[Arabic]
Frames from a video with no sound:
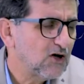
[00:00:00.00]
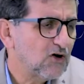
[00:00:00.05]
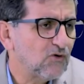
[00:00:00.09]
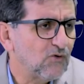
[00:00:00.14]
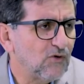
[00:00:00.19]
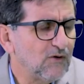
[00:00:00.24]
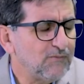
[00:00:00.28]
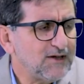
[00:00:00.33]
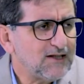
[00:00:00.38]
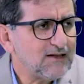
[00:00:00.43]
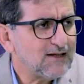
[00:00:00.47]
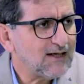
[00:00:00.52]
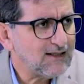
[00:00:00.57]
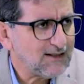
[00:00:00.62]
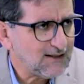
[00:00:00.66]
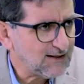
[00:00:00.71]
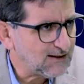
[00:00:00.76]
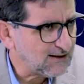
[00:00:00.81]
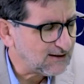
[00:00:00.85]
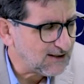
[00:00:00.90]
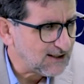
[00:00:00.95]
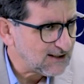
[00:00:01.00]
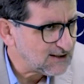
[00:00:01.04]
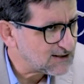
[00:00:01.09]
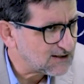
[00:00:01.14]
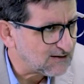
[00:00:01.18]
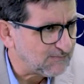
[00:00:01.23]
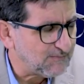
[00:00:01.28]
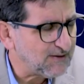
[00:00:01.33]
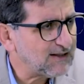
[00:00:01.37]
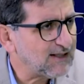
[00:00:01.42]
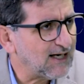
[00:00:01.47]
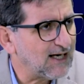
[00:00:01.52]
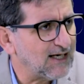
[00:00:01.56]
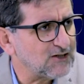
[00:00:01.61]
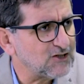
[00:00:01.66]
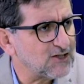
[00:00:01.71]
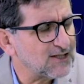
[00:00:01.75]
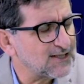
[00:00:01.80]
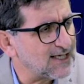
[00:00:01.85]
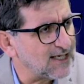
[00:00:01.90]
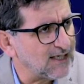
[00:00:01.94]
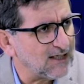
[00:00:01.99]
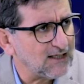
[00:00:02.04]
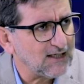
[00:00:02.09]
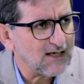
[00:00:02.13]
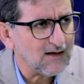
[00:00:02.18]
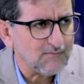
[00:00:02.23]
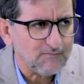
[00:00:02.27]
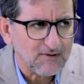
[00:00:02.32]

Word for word: وبالتالي ليست بدعه جزائريه